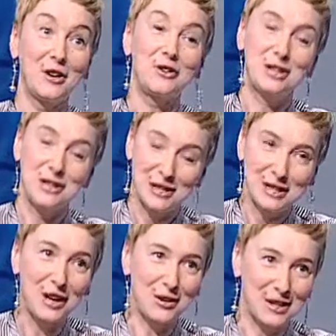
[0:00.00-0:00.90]
tego
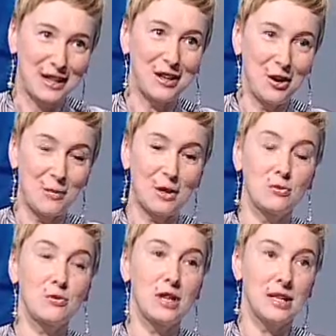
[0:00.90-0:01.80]
nieszczęsnego ostatniego
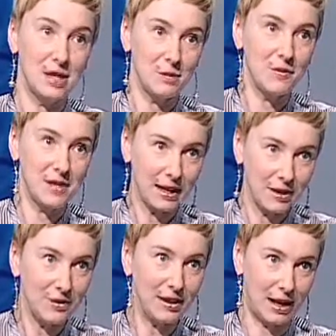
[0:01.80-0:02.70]
meczu, że jesteśmy w
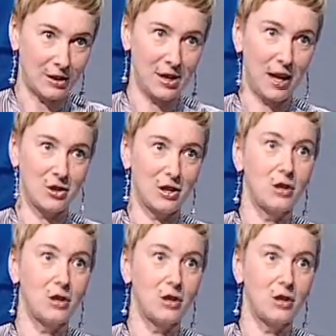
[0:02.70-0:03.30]
stanie wygrać, tak? że